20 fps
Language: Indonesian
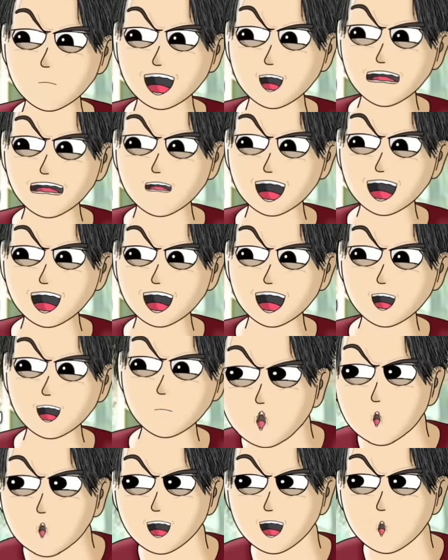Ya elah,
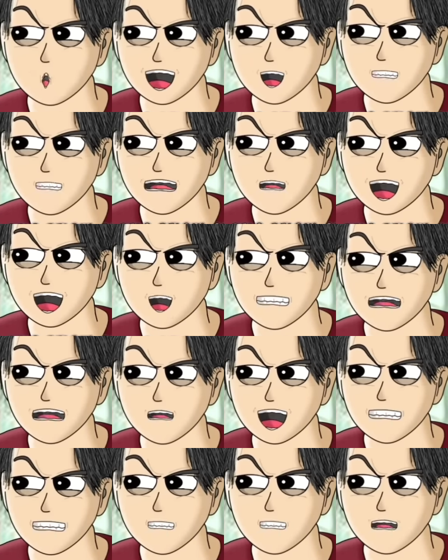udah gue bela-belain
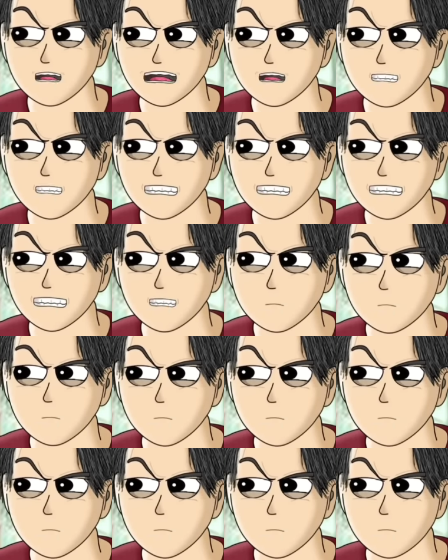antar sampai sini.